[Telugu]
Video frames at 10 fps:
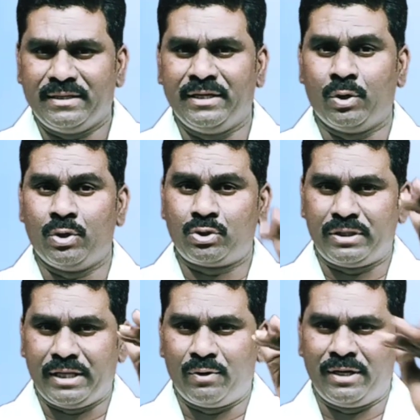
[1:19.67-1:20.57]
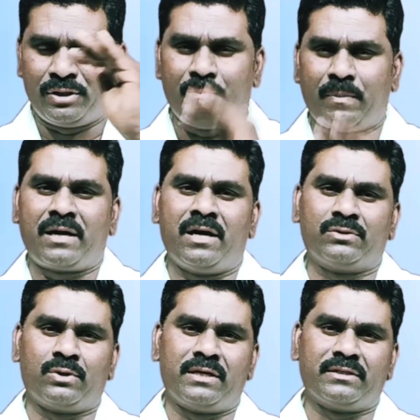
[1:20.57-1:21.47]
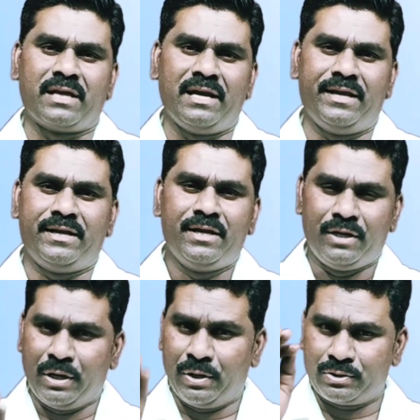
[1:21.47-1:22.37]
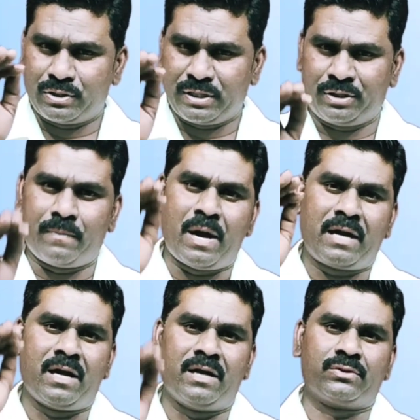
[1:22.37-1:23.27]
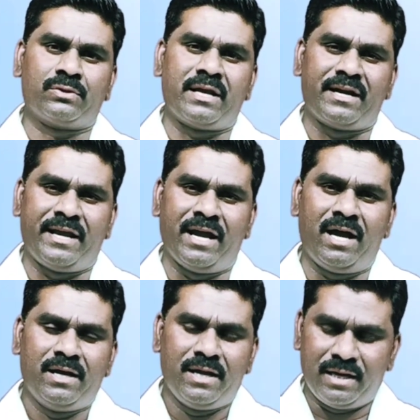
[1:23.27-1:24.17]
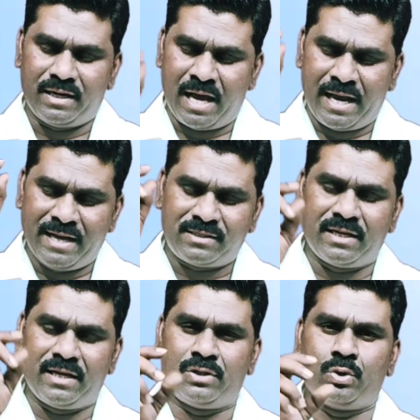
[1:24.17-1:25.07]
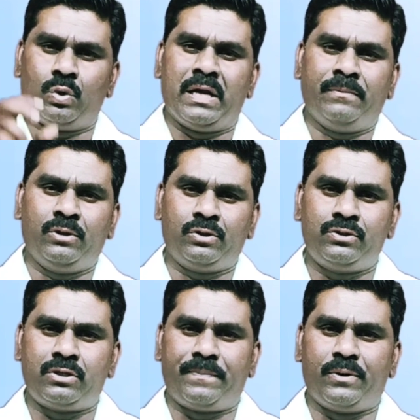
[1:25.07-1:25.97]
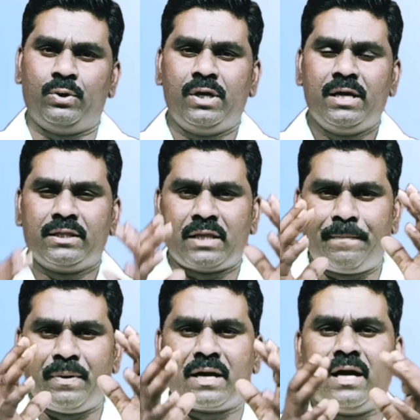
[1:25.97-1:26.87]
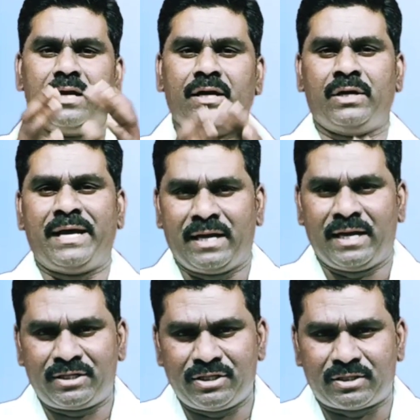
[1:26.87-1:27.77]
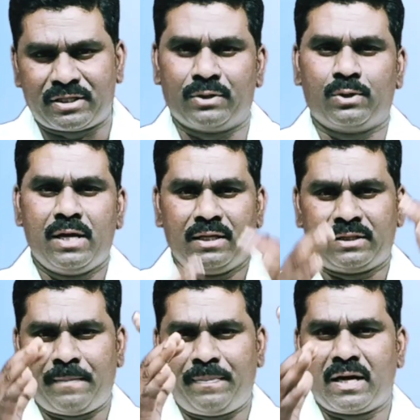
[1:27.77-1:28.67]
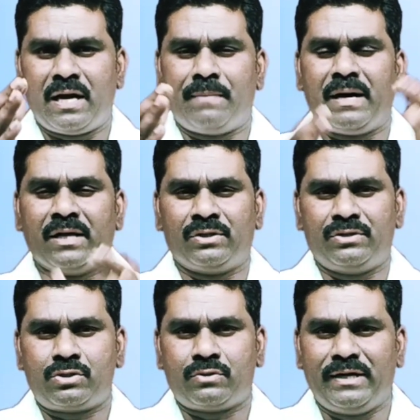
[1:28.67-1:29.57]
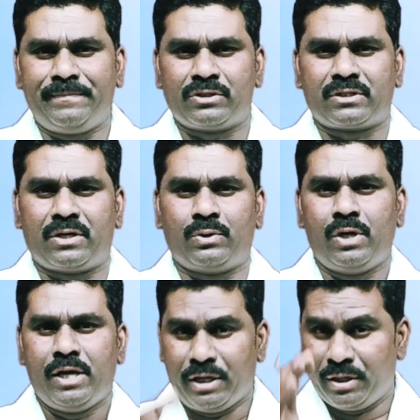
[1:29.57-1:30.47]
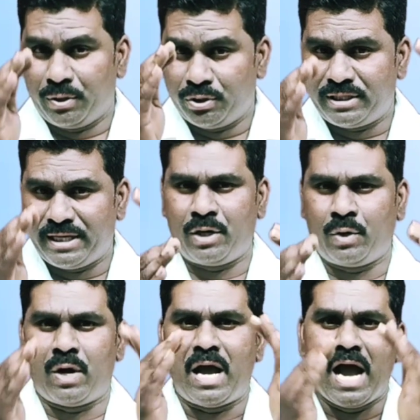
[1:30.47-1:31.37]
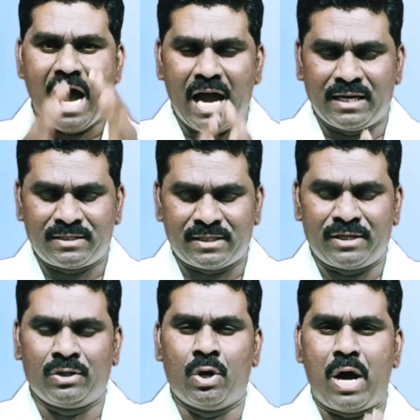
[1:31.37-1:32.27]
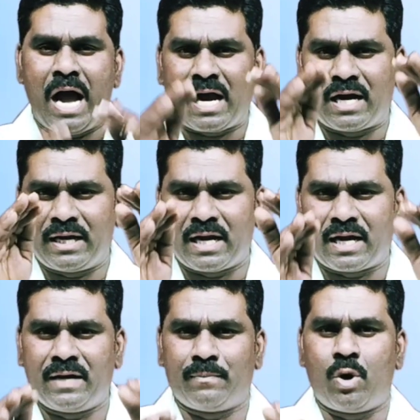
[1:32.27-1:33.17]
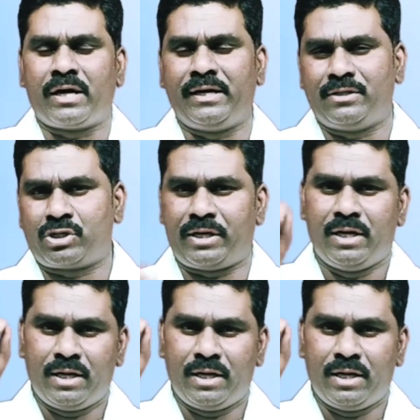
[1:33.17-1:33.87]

ఈరోజు దేవుడు నీతో మాట్లాడుతున్నాడు తల్లి ఈరోజు నీతో మాట్లాడుతున్నాడు అన్నయ్య నా ఏసయందు నువ్వు నమ్మకం ఇచ్చినప్పుడు తప్పక నేను ఆయన రక్షిస్తాడు తప్పక ఆ బాధ నుంచి విడిపిస్తాడు ఈరోజే నువ్వు ఆయన సన్నిధిలో అక్కడికక్కడే మోకరించి